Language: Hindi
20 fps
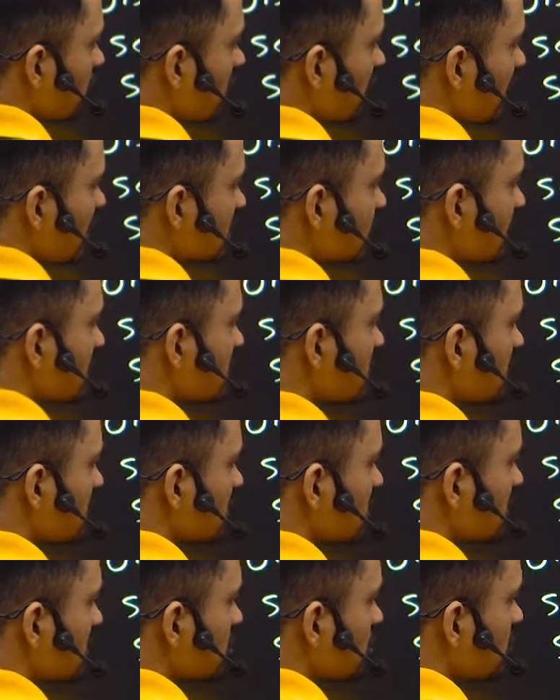आसपास
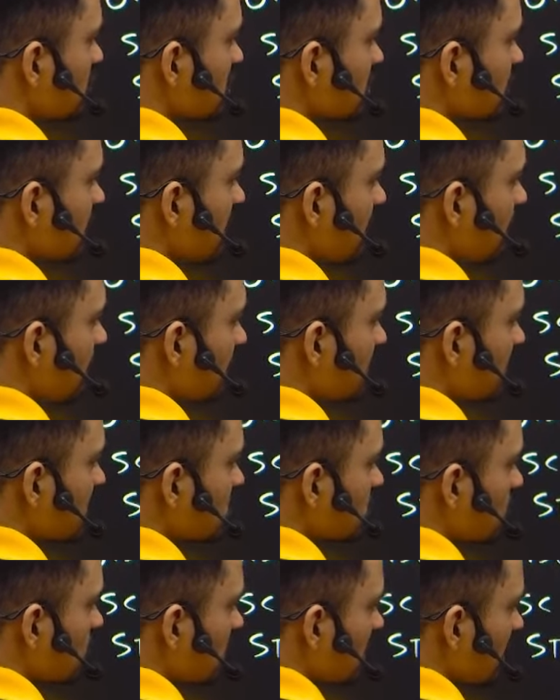रख सकते हो और इसमें आप अपना
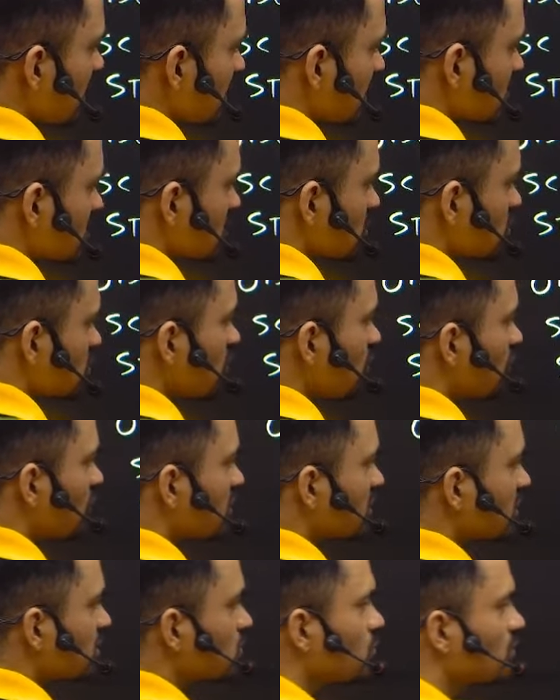स्कोर क्या रख सकते हो
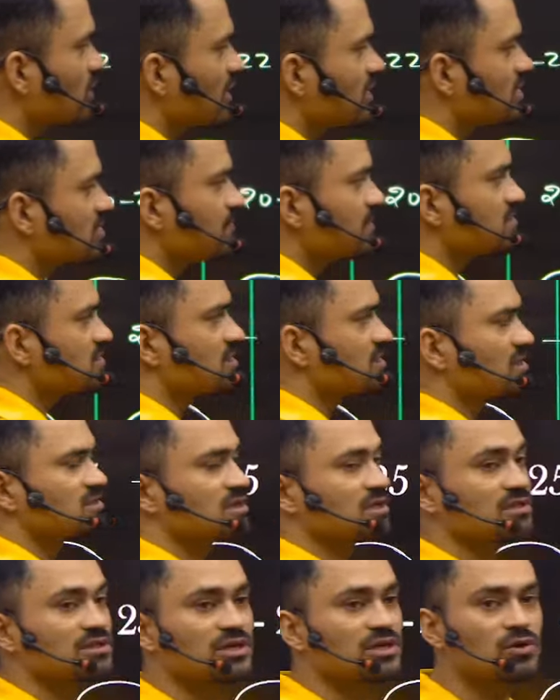42 के आसपास रख
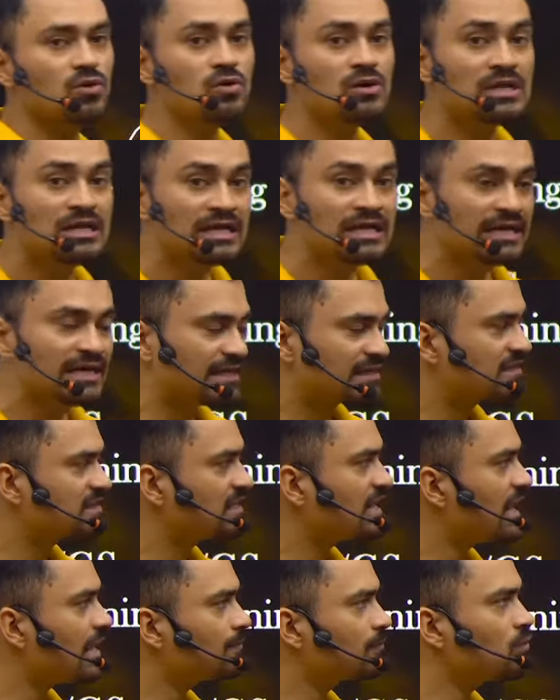सकते हो
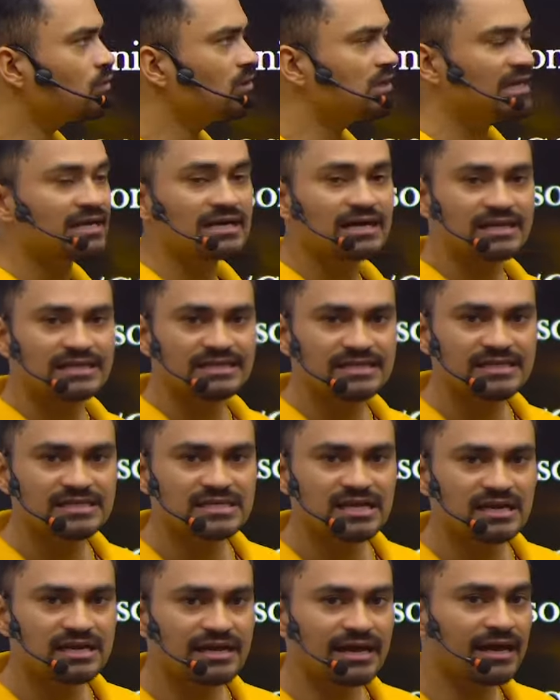इतना आपको लेकर ही
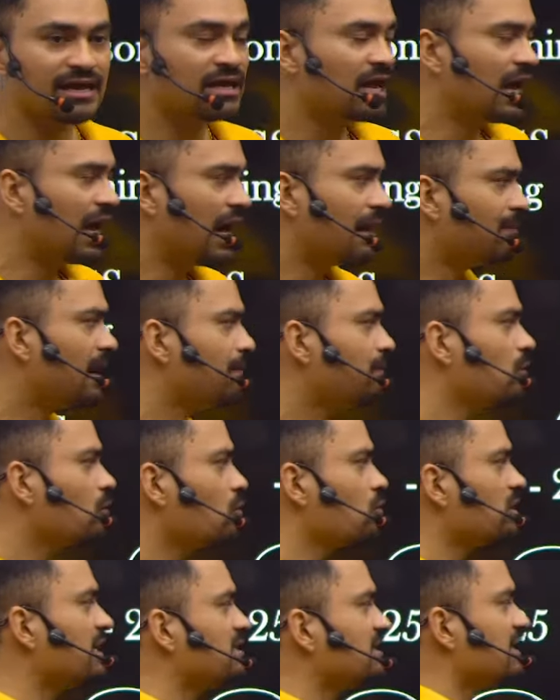चलना है अब आप
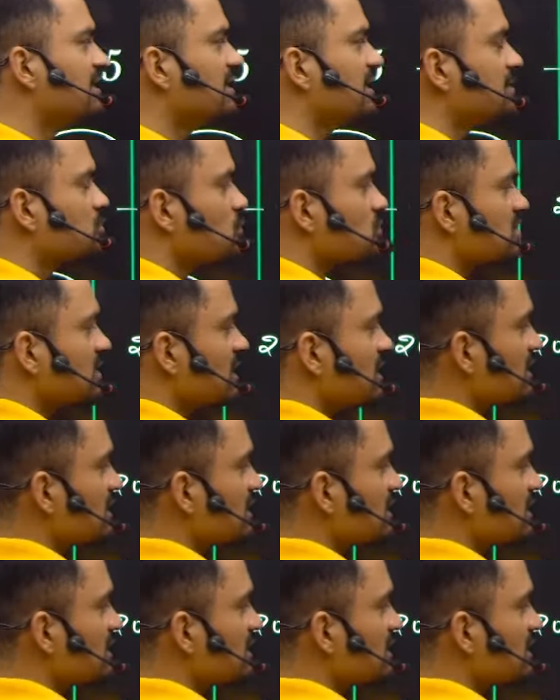लोगों ने ये नहीं सोचना कि